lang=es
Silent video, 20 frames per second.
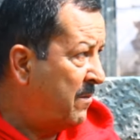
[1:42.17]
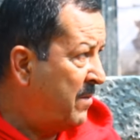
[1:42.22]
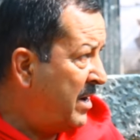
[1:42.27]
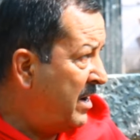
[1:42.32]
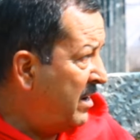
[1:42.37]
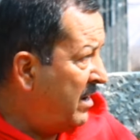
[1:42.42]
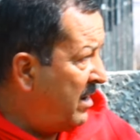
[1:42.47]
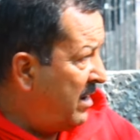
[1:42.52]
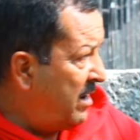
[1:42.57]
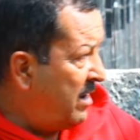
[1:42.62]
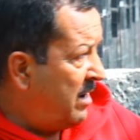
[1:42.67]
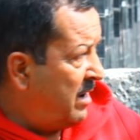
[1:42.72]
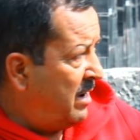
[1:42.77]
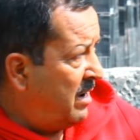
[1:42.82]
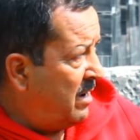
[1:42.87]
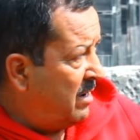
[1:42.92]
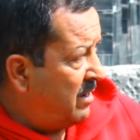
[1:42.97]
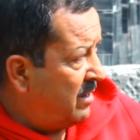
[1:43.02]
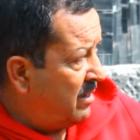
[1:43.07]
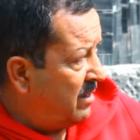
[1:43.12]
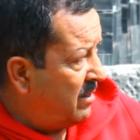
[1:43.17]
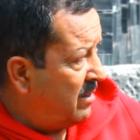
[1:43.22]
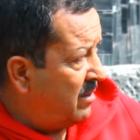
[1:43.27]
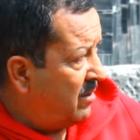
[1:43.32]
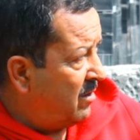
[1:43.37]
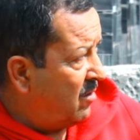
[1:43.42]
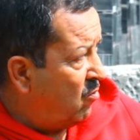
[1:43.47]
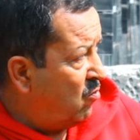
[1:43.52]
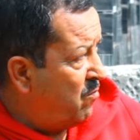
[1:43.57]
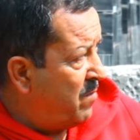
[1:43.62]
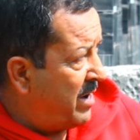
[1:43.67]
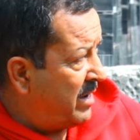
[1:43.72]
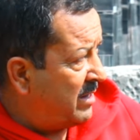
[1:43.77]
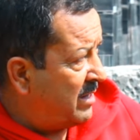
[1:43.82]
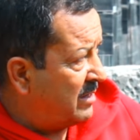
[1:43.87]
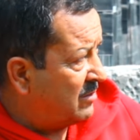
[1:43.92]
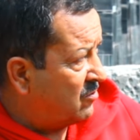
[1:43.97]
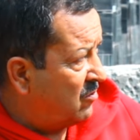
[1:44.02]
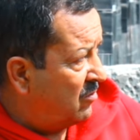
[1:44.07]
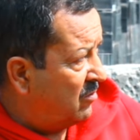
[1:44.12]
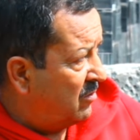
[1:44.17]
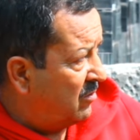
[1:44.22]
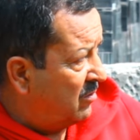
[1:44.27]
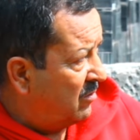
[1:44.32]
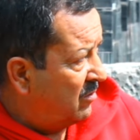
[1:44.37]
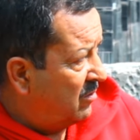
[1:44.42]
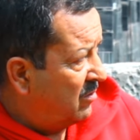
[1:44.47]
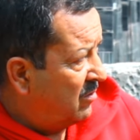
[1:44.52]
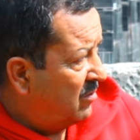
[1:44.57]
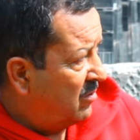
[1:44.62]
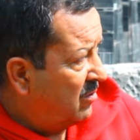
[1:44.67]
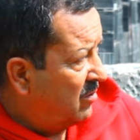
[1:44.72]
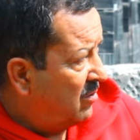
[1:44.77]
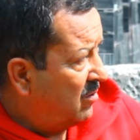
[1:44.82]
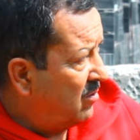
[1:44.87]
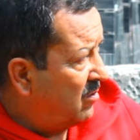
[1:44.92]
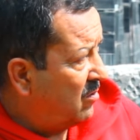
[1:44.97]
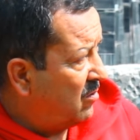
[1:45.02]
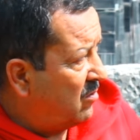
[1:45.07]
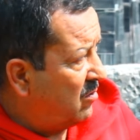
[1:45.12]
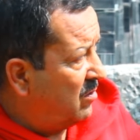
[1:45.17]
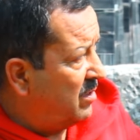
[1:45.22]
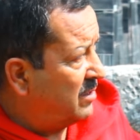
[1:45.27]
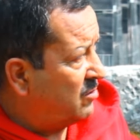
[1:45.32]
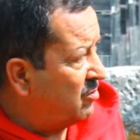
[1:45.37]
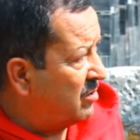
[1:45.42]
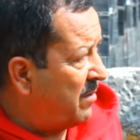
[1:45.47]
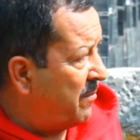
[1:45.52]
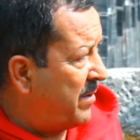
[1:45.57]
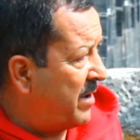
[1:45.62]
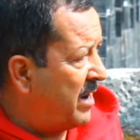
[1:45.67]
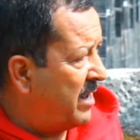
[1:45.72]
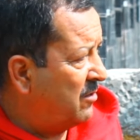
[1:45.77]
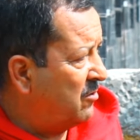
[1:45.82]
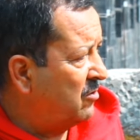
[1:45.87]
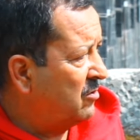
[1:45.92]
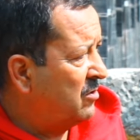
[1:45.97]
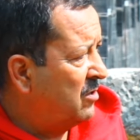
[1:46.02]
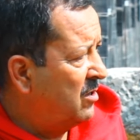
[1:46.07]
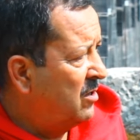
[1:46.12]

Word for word: También eh, humectas con, con estos aparatos.